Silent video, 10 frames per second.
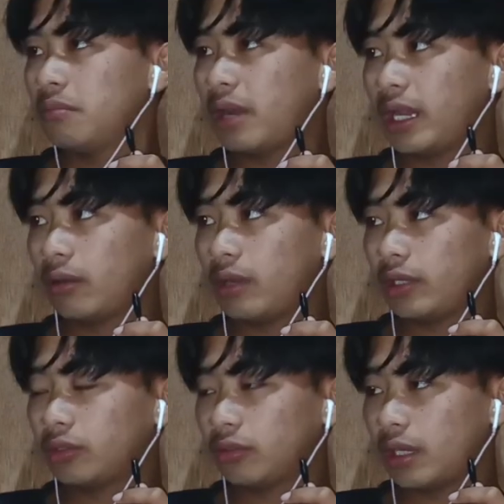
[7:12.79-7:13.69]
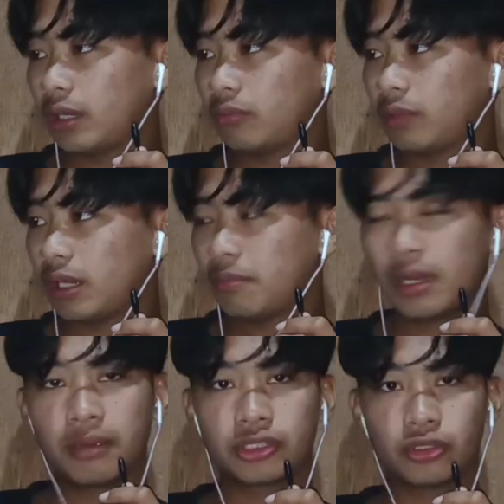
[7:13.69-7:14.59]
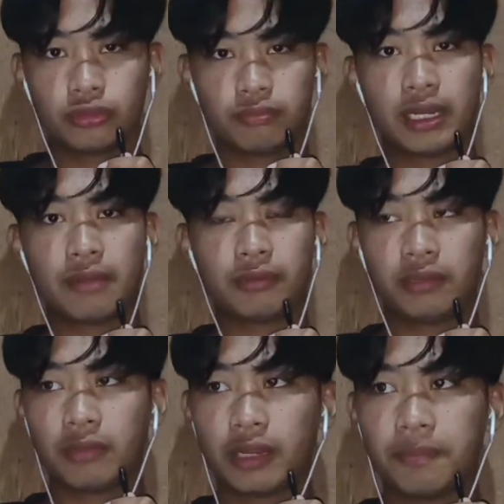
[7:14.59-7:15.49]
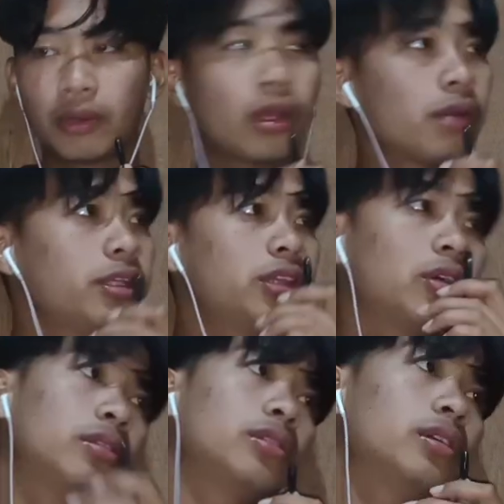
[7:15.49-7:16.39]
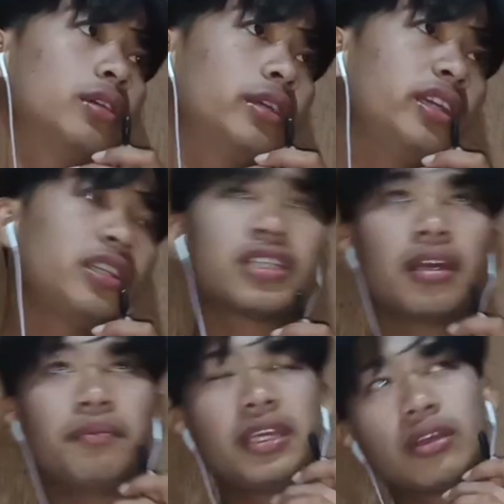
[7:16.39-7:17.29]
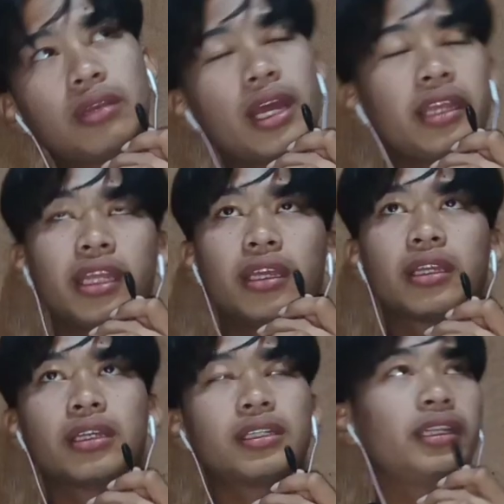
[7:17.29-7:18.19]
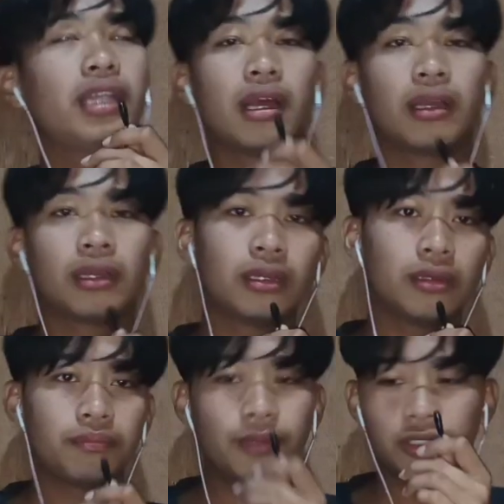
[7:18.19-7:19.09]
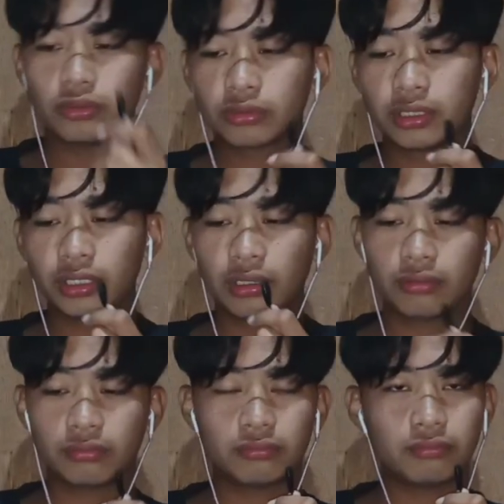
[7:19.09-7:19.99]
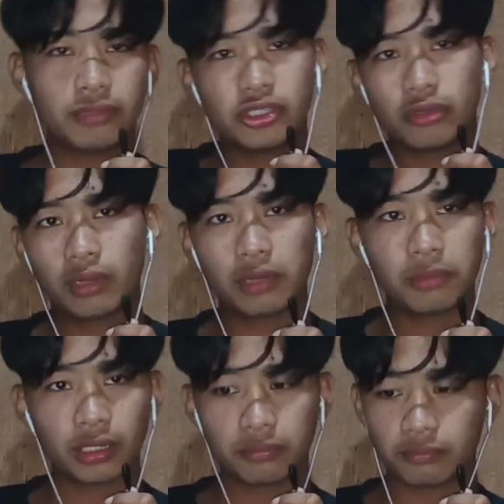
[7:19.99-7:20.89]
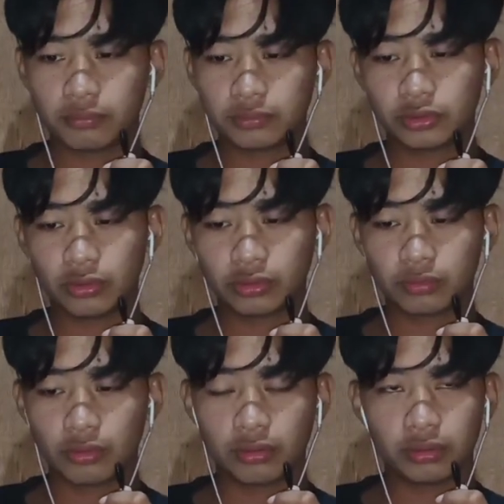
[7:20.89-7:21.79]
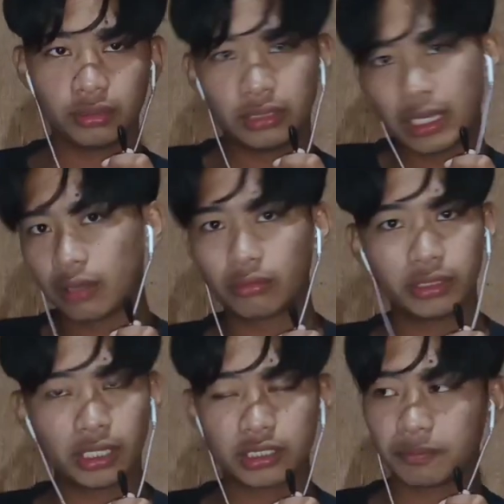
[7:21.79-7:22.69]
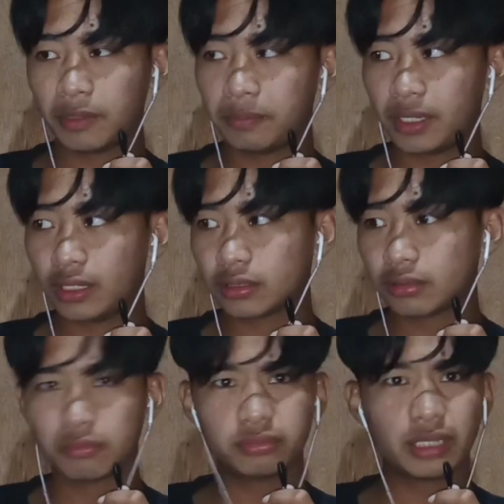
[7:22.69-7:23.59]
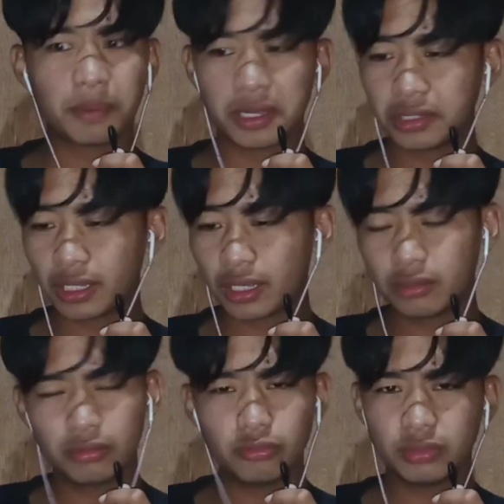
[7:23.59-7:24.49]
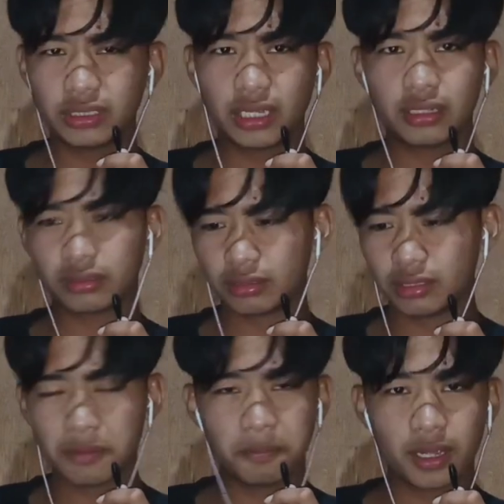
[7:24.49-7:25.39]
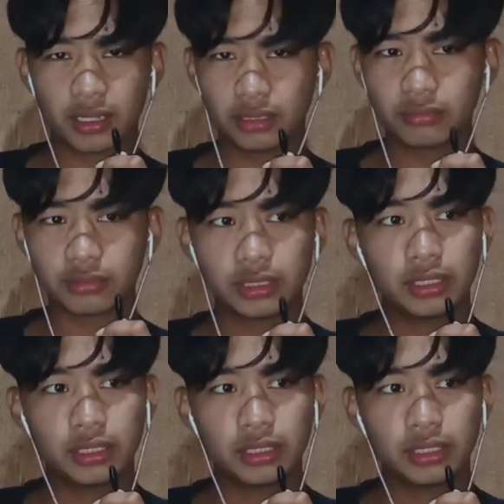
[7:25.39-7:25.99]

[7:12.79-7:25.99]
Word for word: malakaw la ito nga kumbaga magsulot man lamang ning maray pero aram nindo igdi sa Bicol I think igi lang pag sulot ka ning garong medyo maray maray ang sulot mo inda lang kung igdi lang sa Pilipinas tripan ka ano man gan lapa garong